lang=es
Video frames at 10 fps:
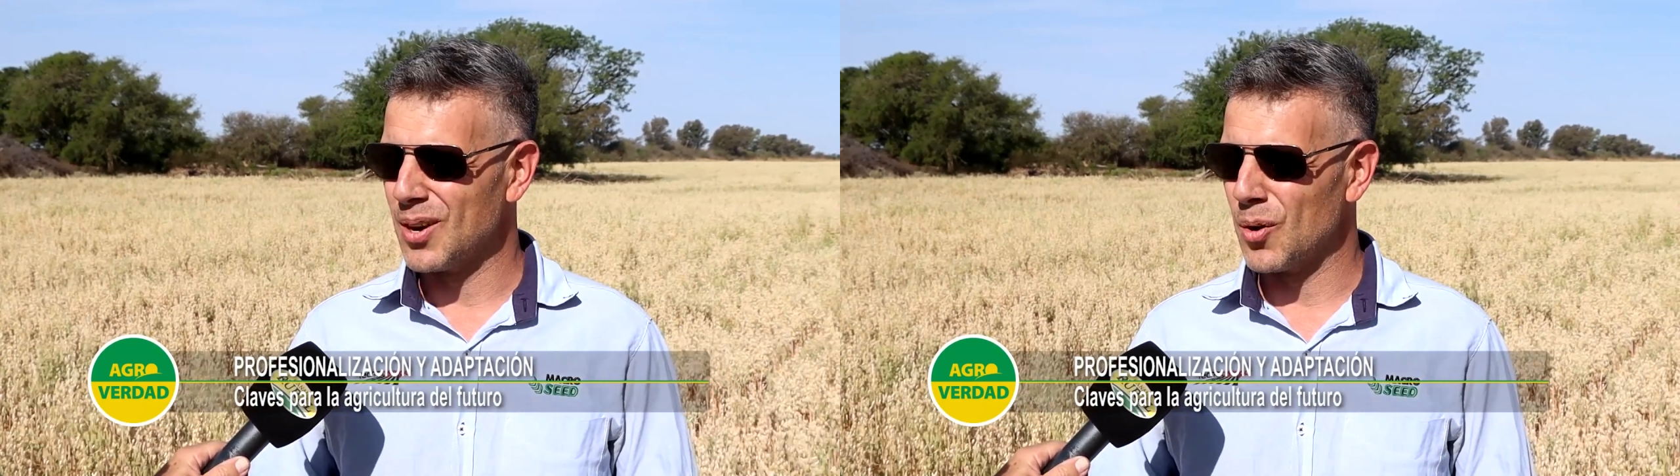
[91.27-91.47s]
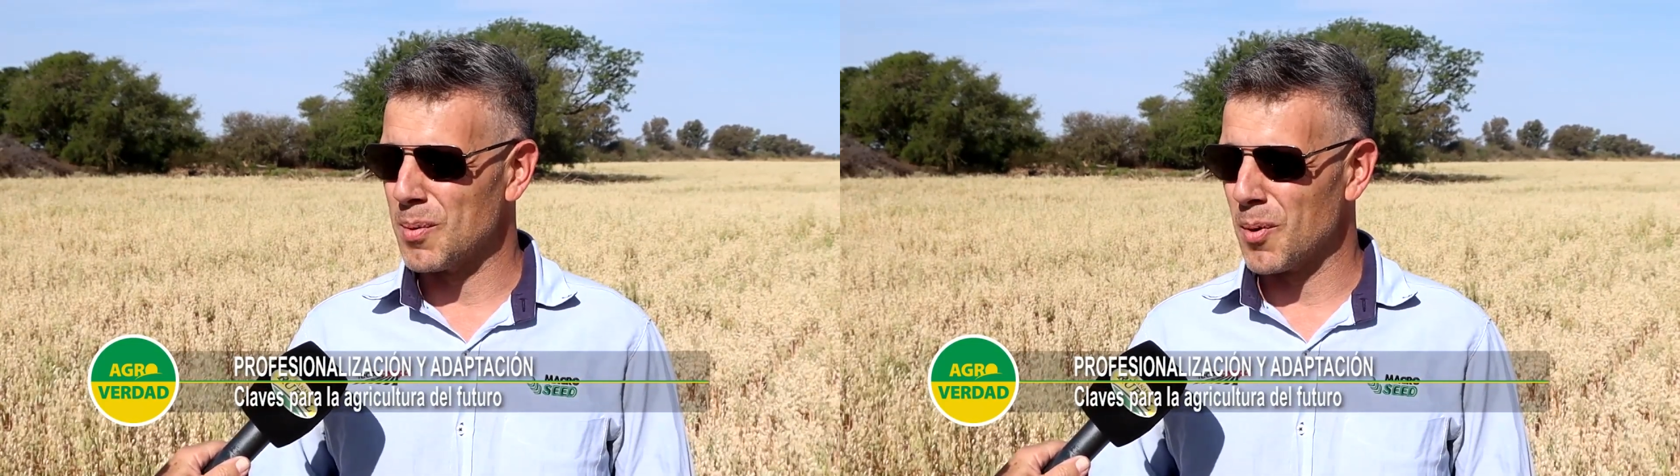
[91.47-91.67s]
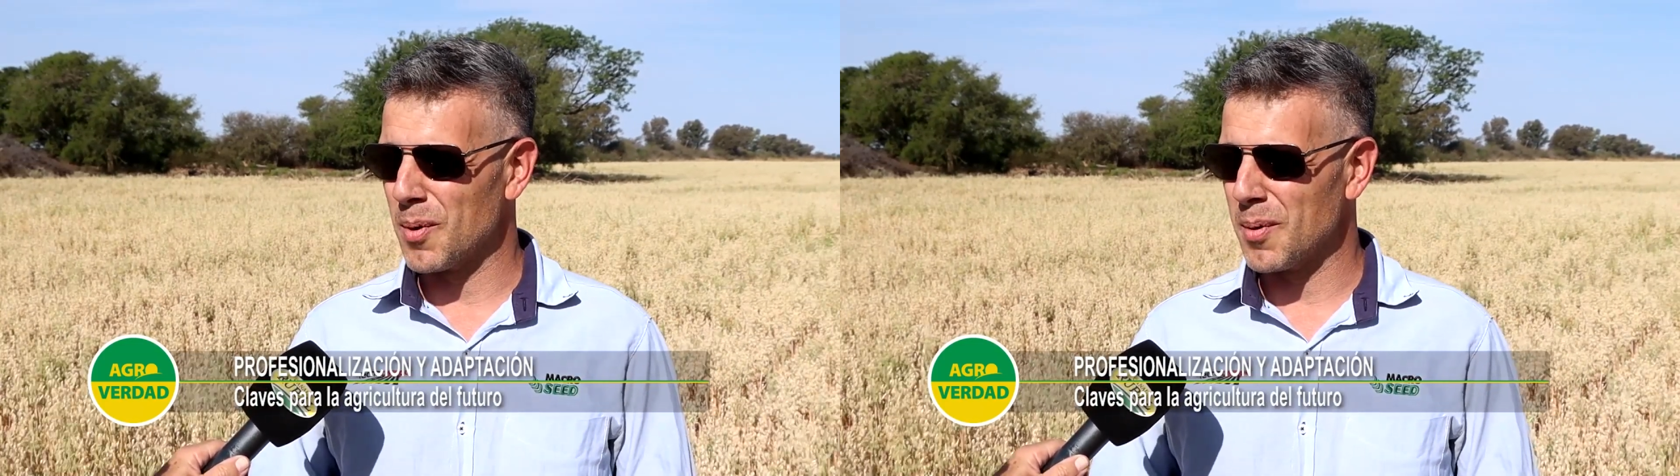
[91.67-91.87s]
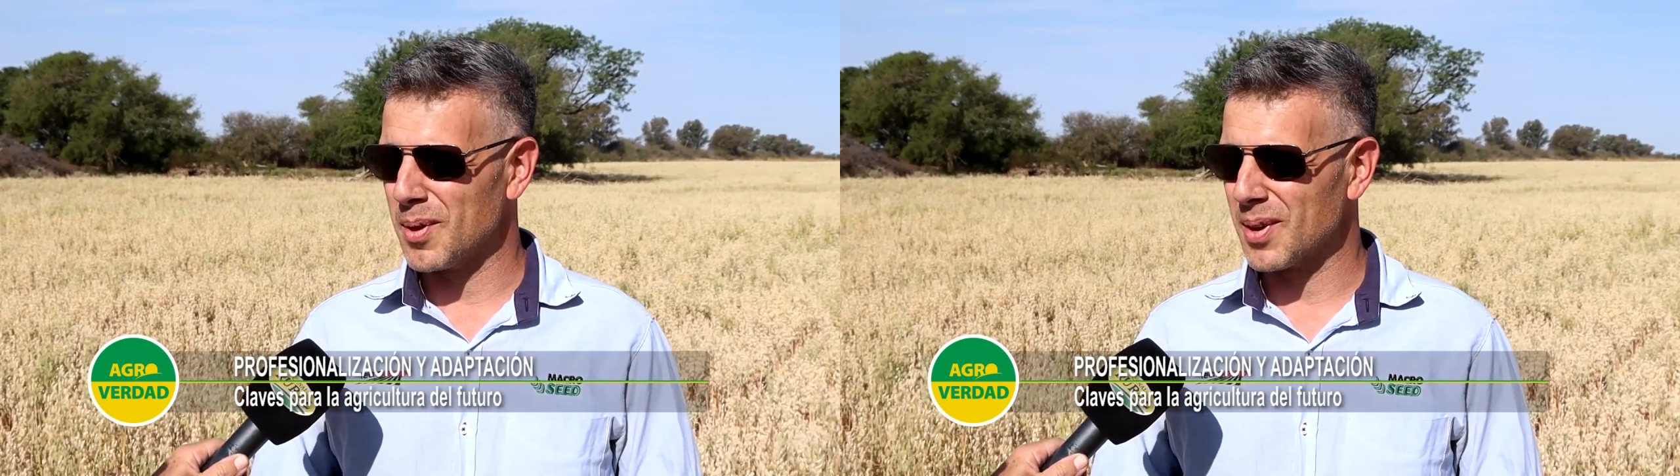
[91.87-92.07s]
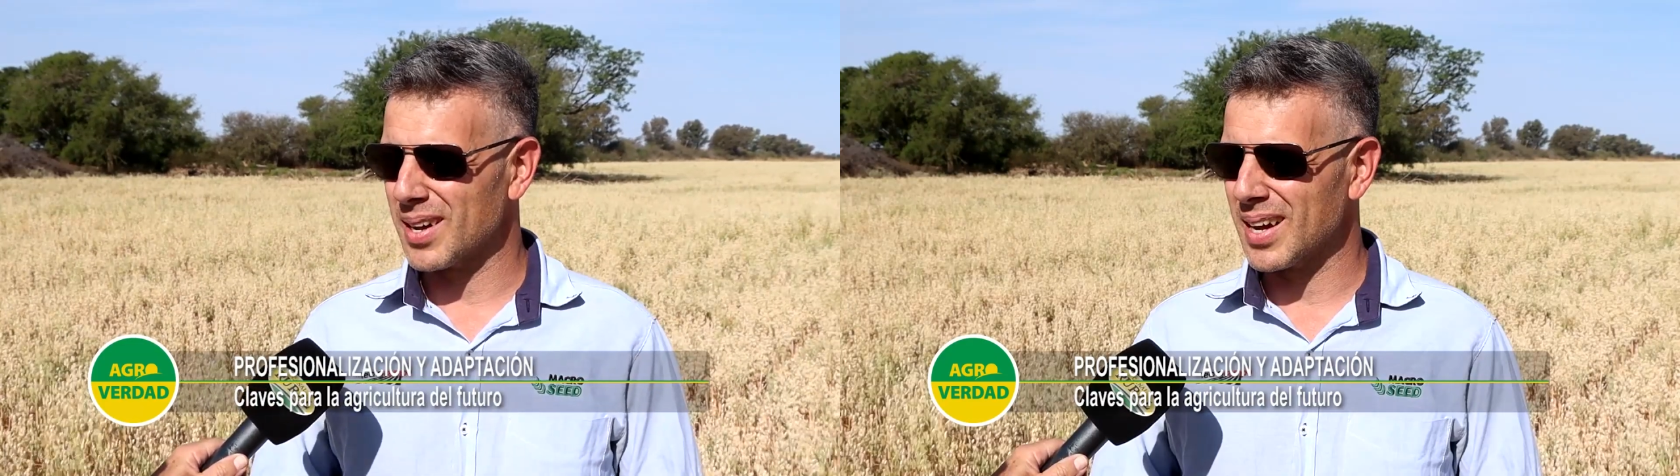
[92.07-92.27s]
lo hemos
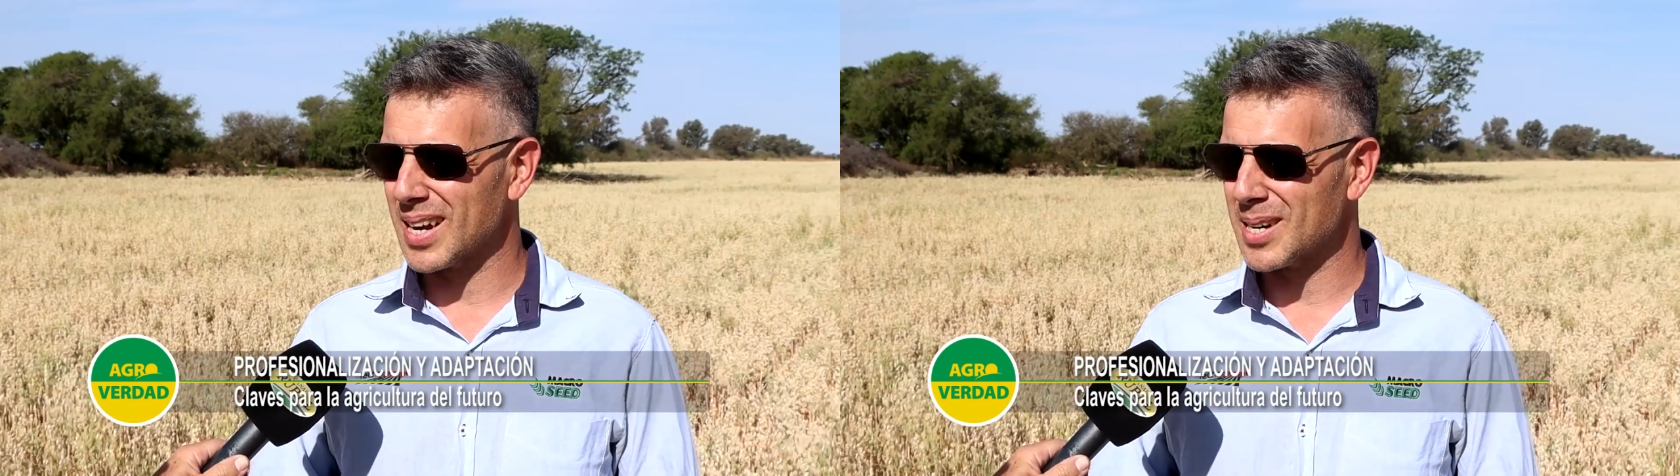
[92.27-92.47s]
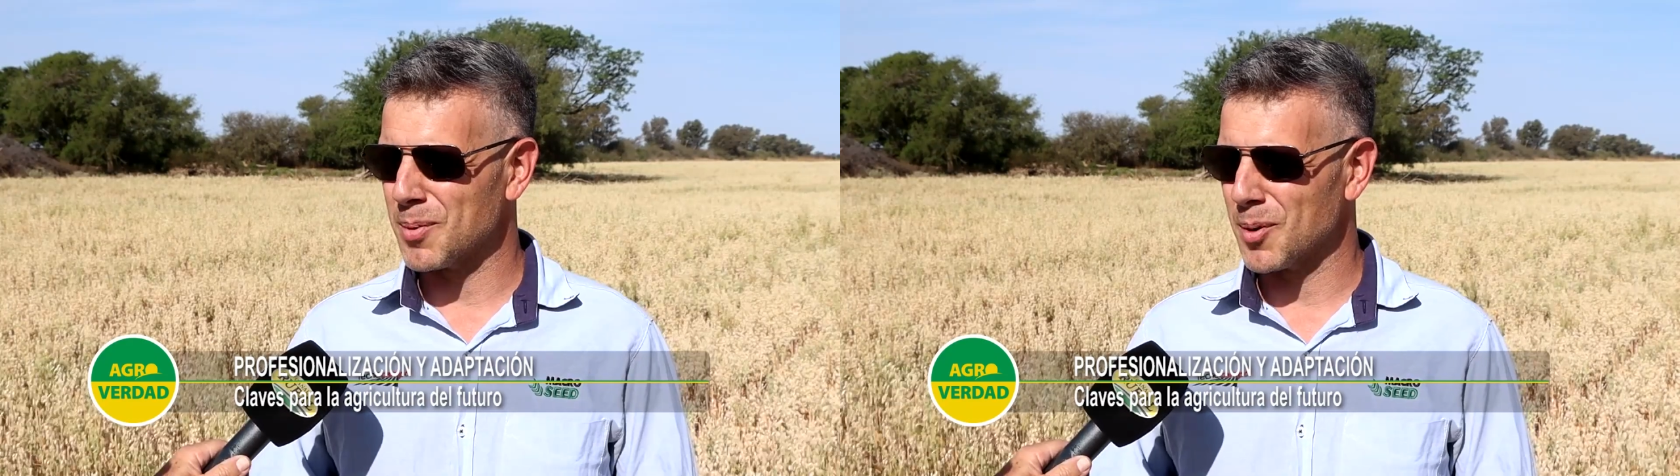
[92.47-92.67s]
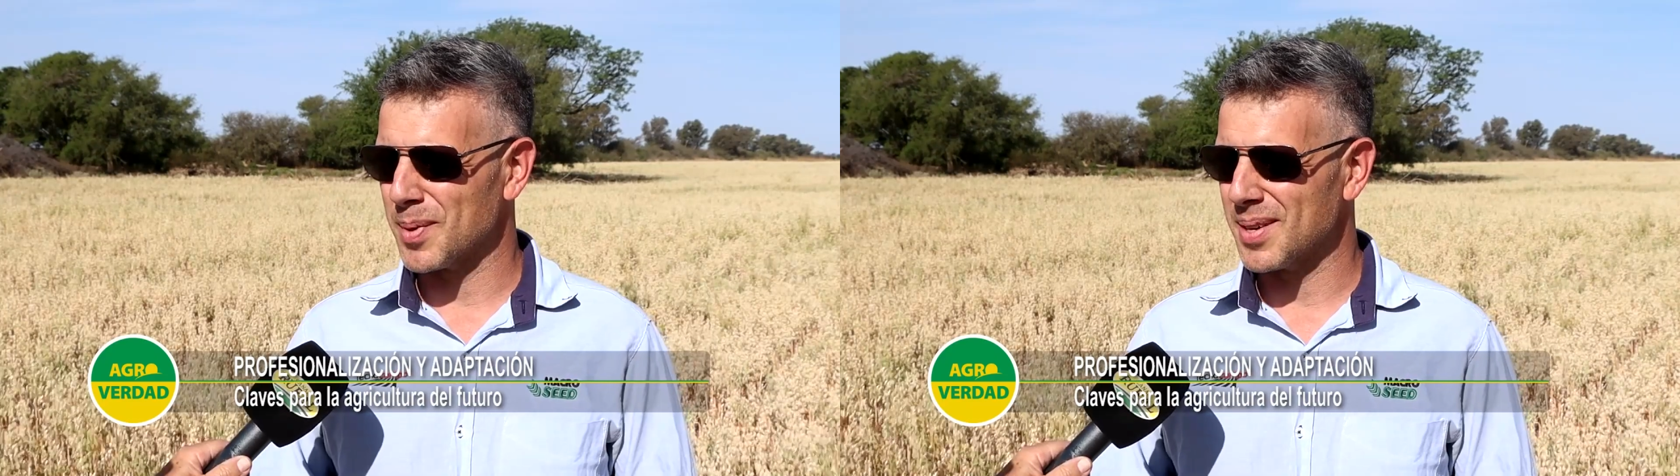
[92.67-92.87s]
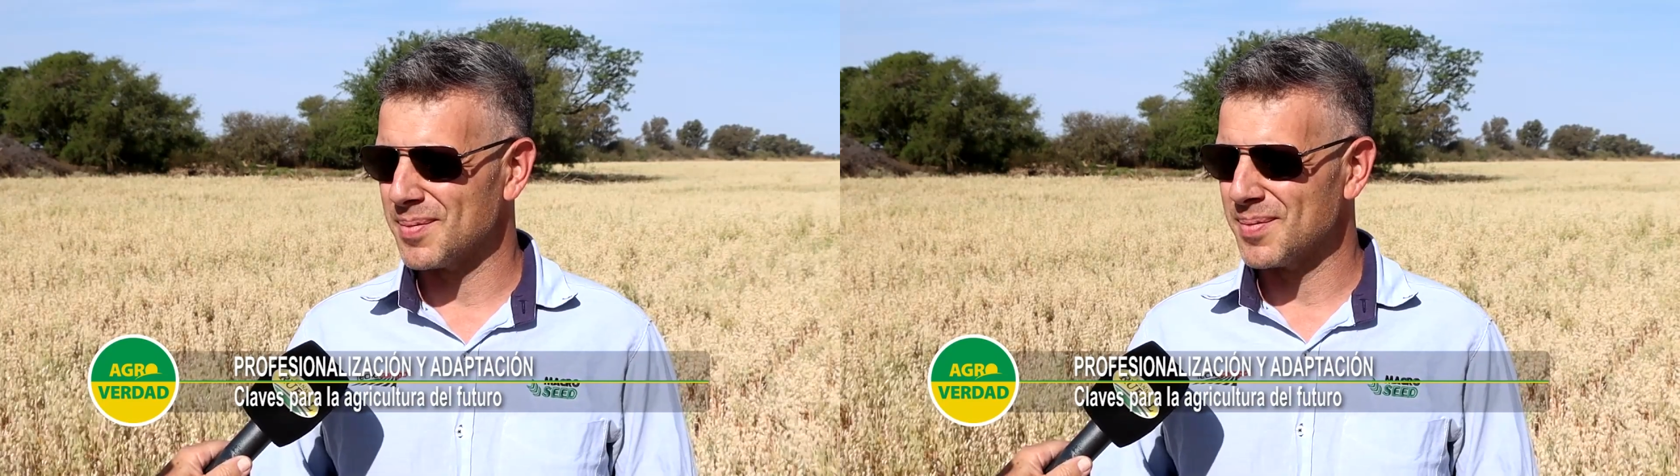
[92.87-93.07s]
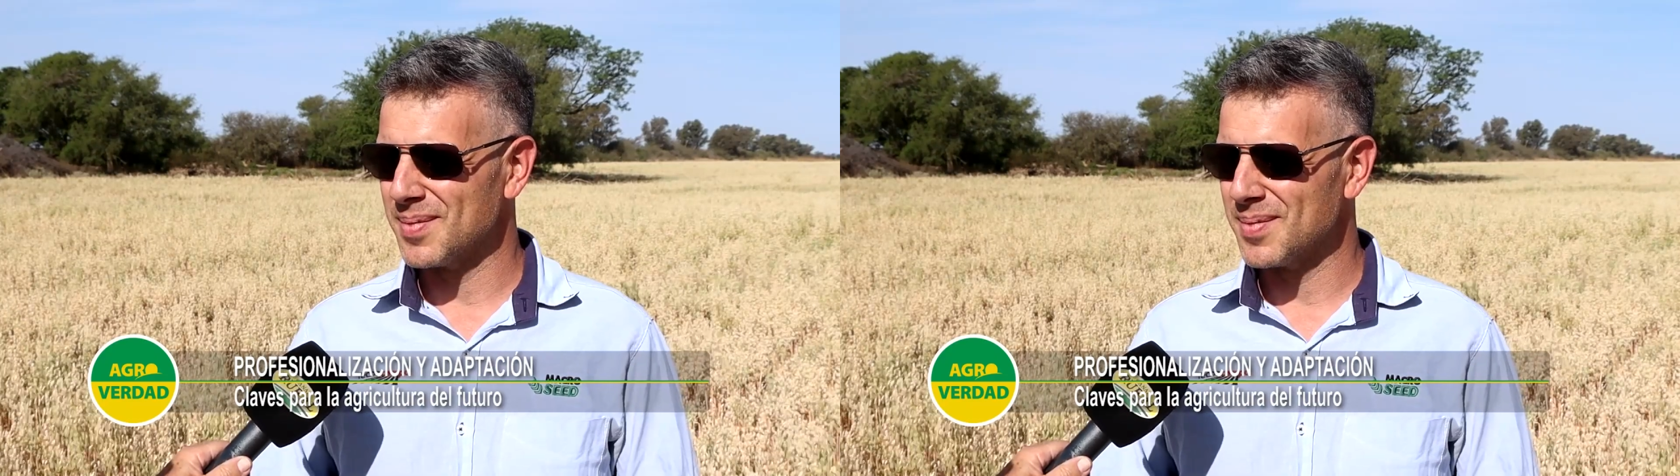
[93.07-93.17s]
vivido en, carne propia.